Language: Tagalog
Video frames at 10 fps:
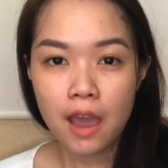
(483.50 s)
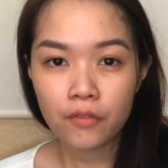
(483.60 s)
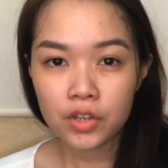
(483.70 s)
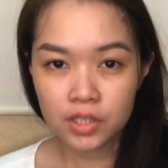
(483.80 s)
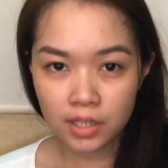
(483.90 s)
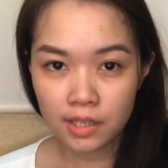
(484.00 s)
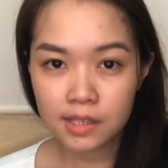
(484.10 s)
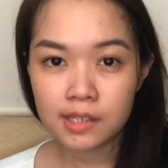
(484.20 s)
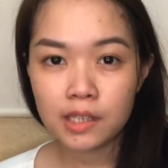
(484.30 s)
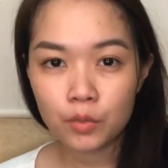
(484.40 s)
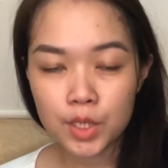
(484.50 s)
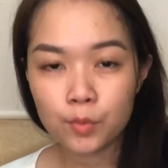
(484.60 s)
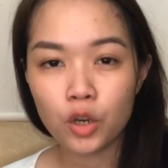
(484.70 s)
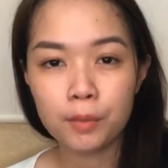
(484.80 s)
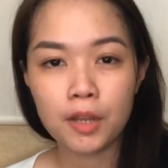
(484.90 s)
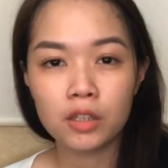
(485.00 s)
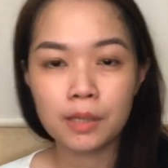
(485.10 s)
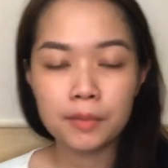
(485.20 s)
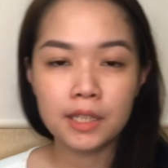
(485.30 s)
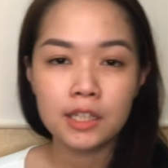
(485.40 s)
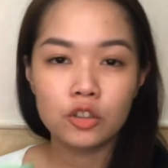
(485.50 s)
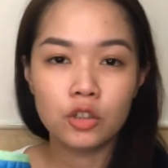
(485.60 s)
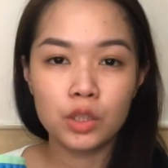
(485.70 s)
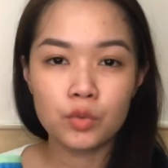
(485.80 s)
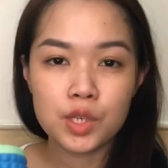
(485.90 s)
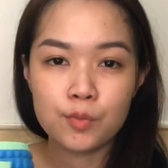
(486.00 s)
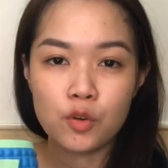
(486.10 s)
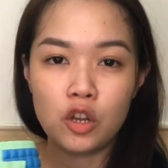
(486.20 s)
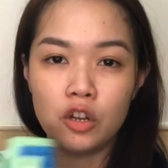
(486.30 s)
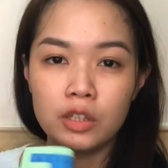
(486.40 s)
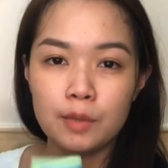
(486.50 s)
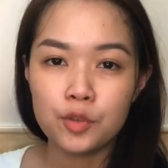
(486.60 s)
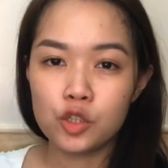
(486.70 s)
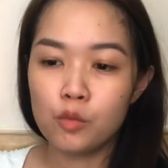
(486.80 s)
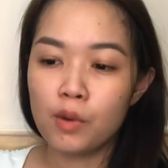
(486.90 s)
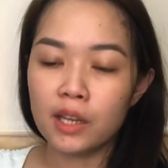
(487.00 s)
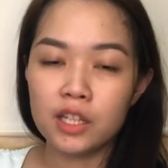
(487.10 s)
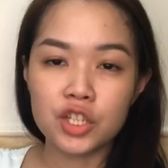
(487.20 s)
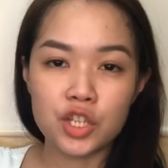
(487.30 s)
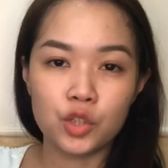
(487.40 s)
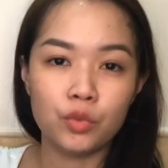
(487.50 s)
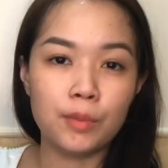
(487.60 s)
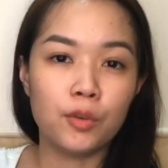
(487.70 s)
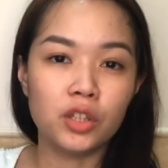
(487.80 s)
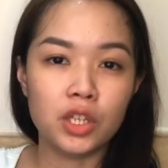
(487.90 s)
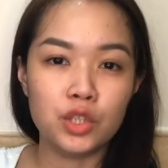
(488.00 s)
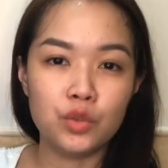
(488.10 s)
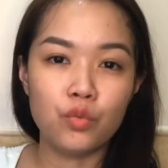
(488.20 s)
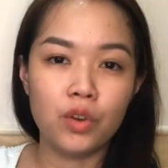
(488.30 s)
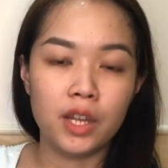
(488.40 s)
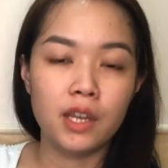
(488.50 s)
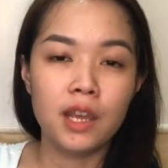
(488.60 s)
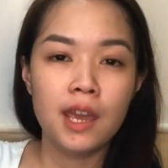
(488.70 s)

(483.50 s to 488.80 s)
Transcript: Ever since he was born, meron kami ganito. It was smaller. Tapos lumaki na siya, so we bought a new one.